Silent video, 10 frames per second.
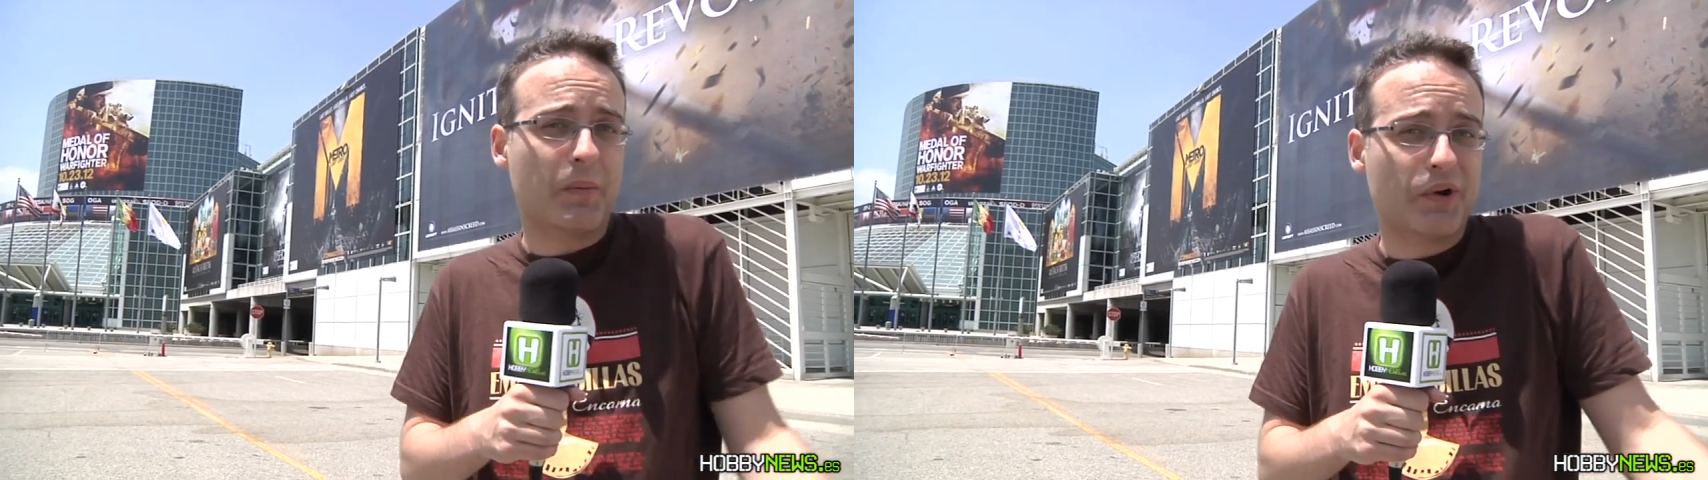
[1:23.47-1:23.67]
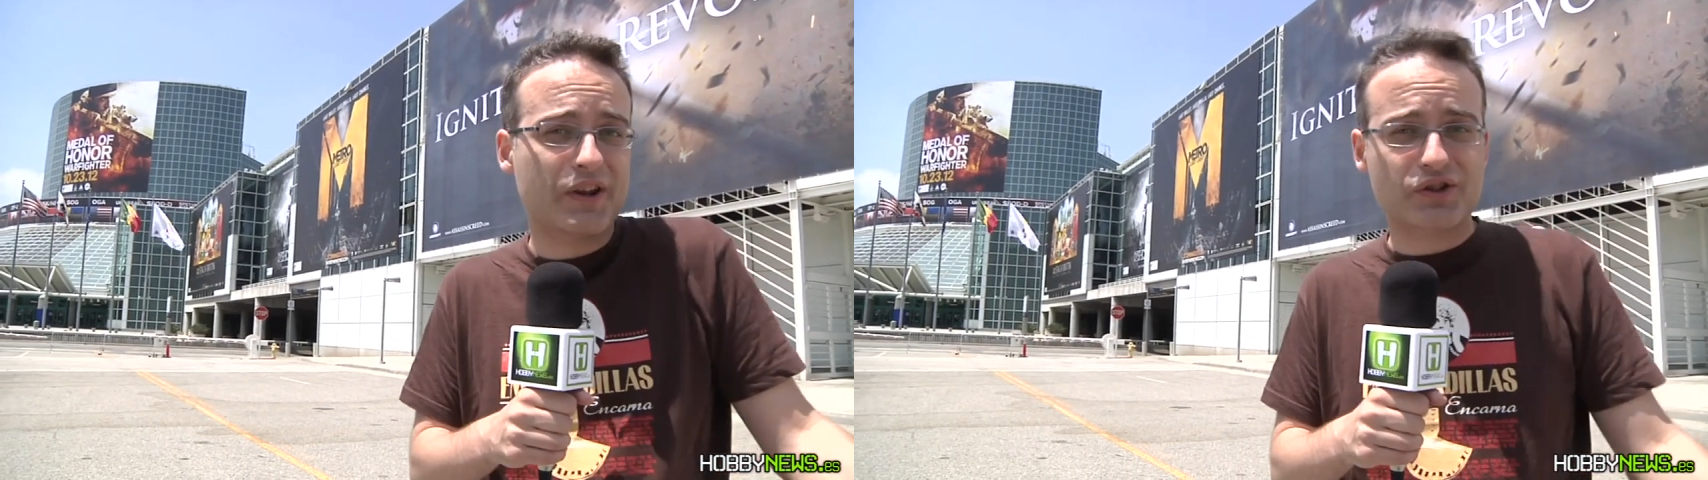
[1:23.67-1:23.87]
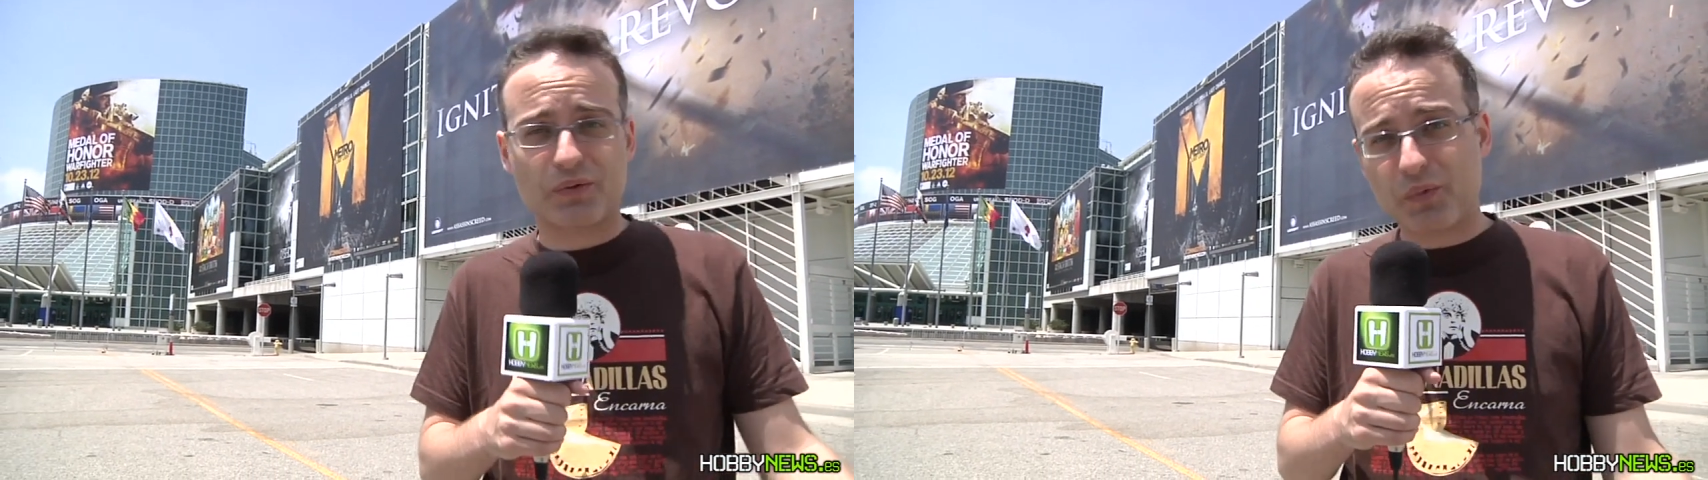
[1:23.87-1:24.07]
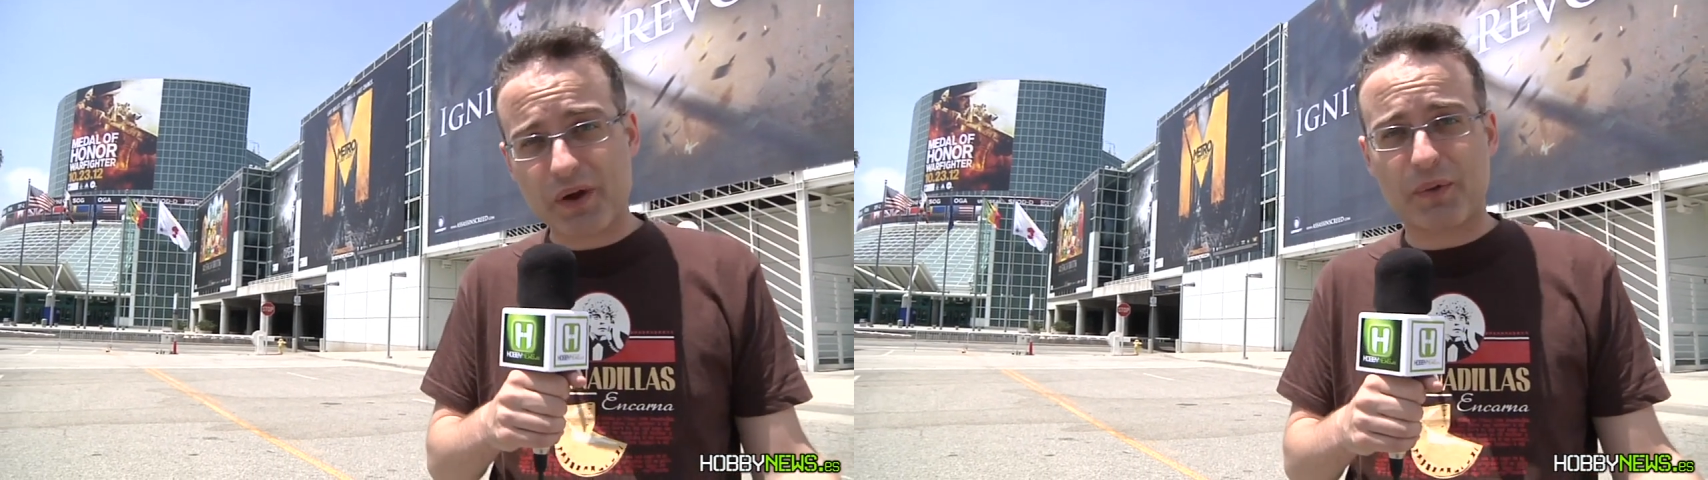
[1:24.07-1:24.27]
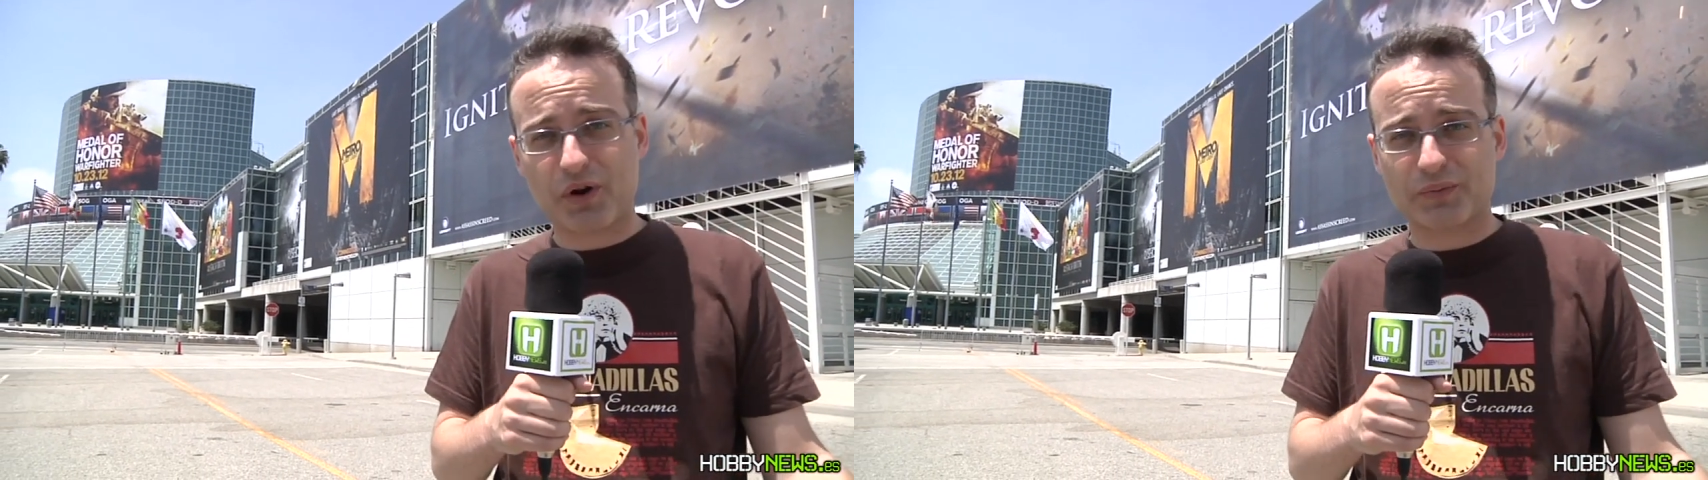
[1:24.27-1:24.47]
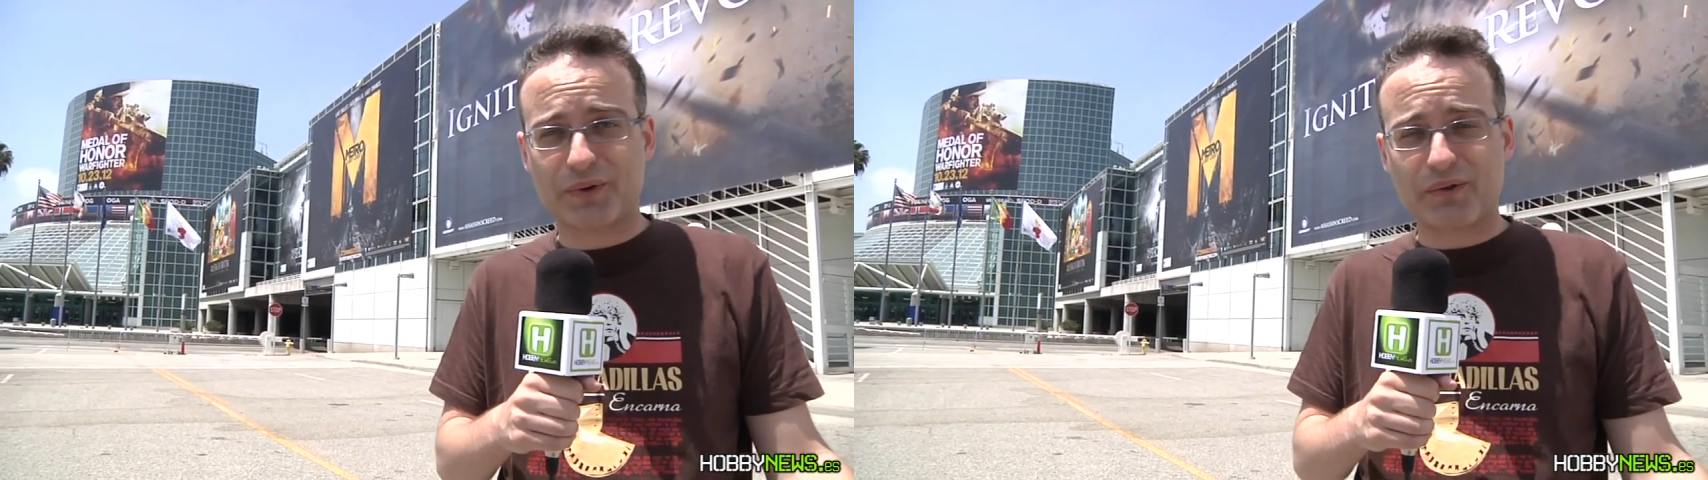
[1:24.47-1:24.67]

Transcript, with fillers: Por eso muy pocos